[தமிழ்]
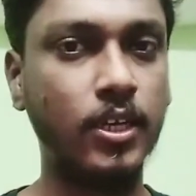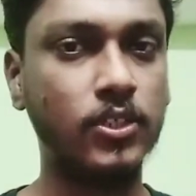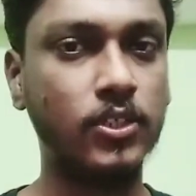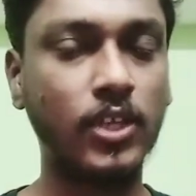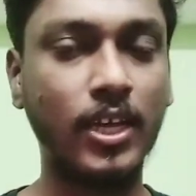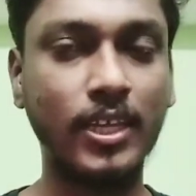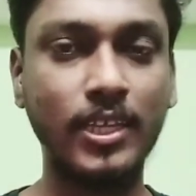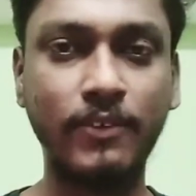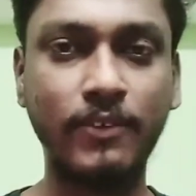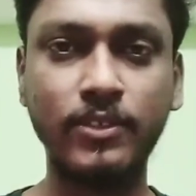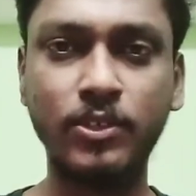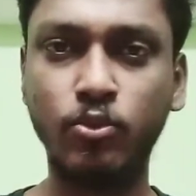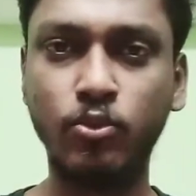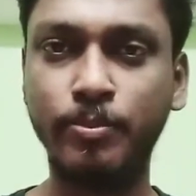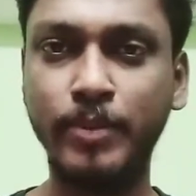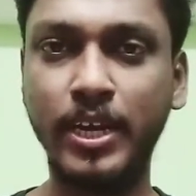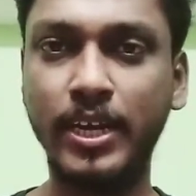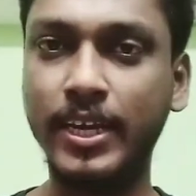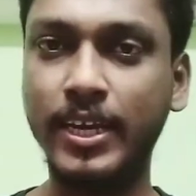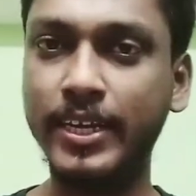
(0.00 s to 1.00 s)
ஸோ அதில் வந்து
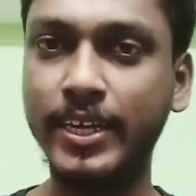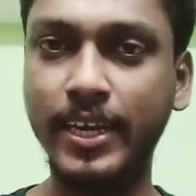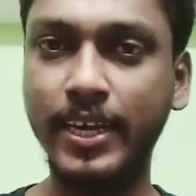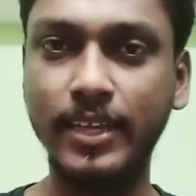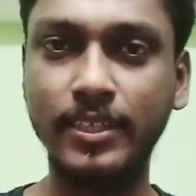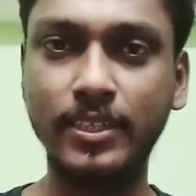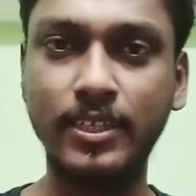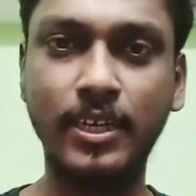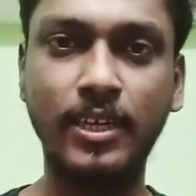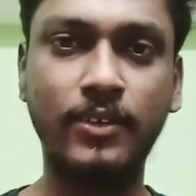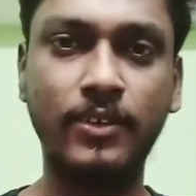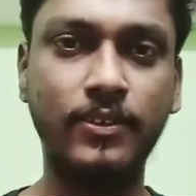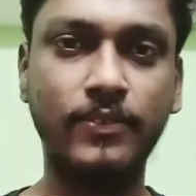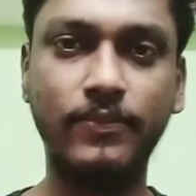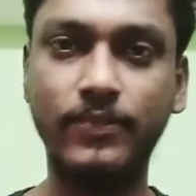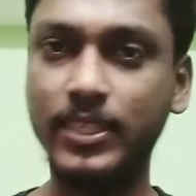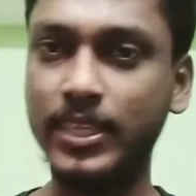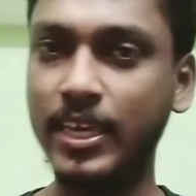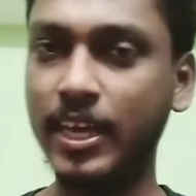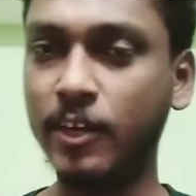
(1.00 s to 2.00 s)
உண்மையான ஐடி எதுன்னு
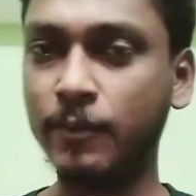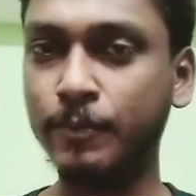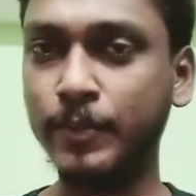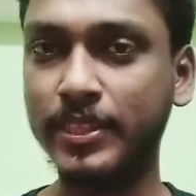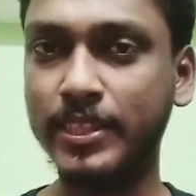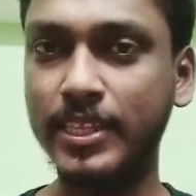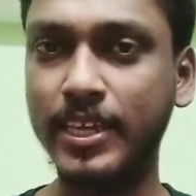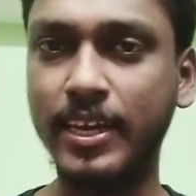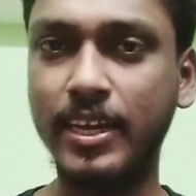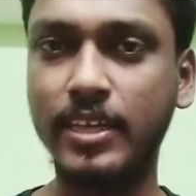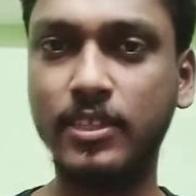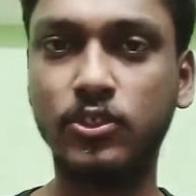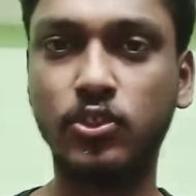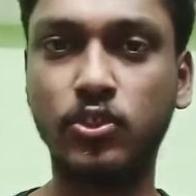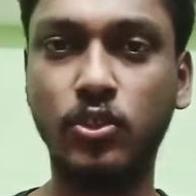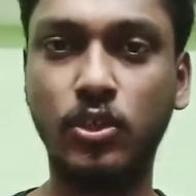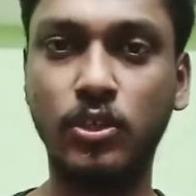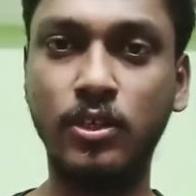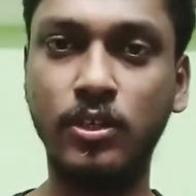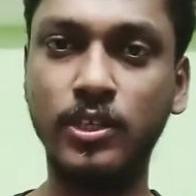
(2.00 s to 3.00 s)
வந்து யாருக்குமே தெரியாது
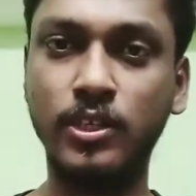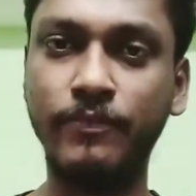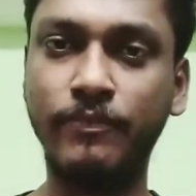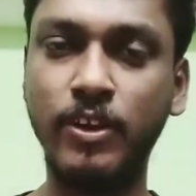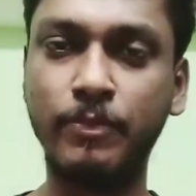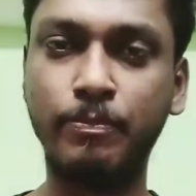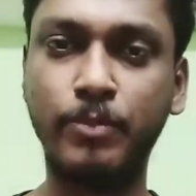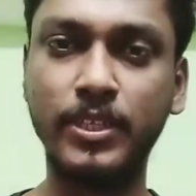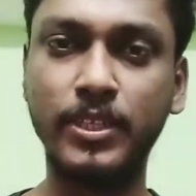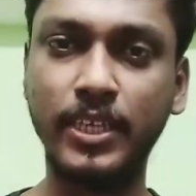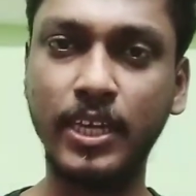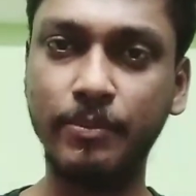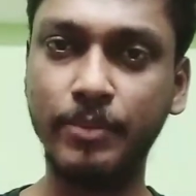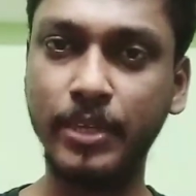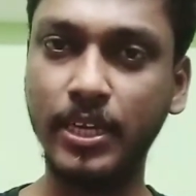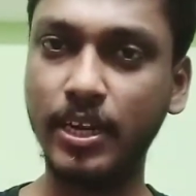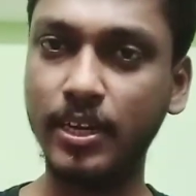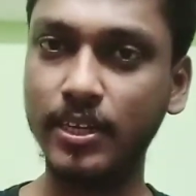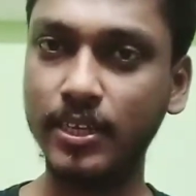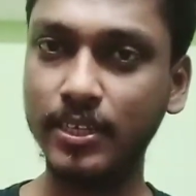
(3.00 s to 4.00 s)
ஸோ இன்ஃபேக்ட் பார்த்திங்க
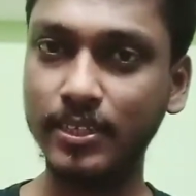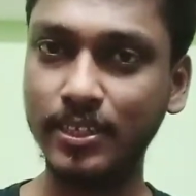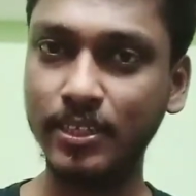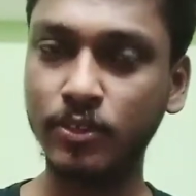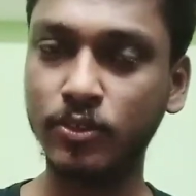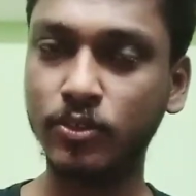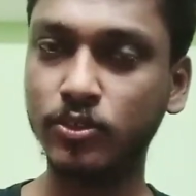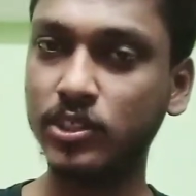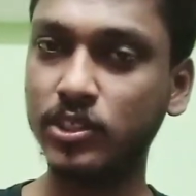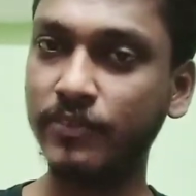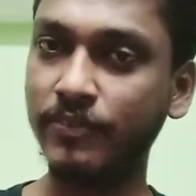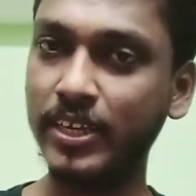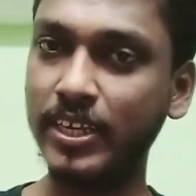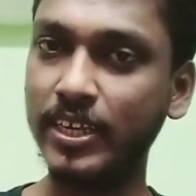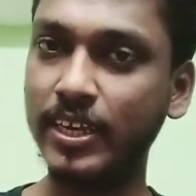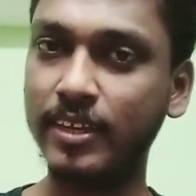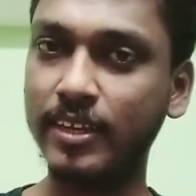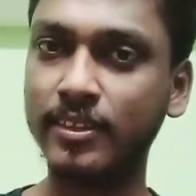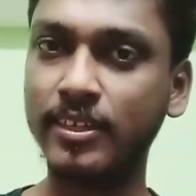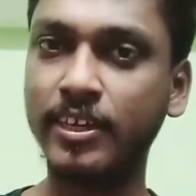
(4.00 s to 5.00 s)
அப்படின்னா லித்தின் க்ரூஸ் இவர்
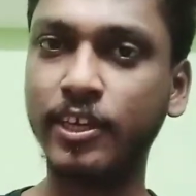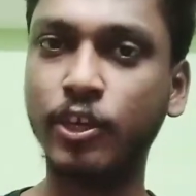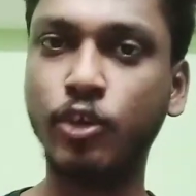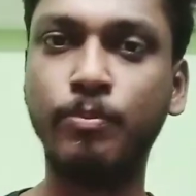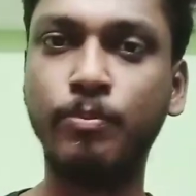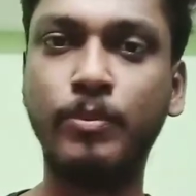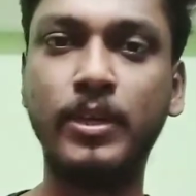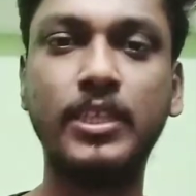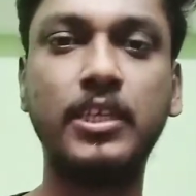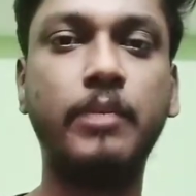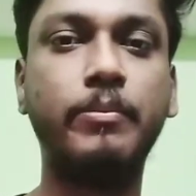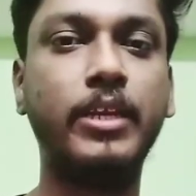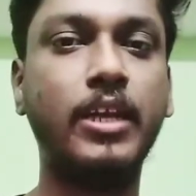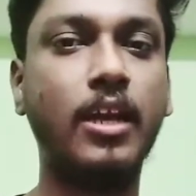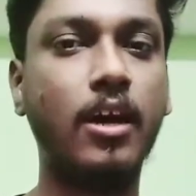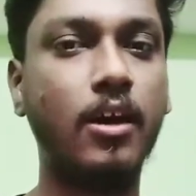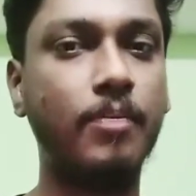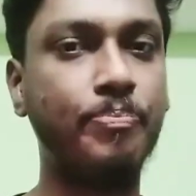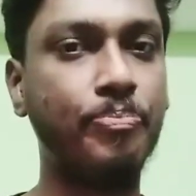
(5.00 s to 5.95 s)
இறந்த அன்றைக்கும் பார்த்திங்க அப்படின்னா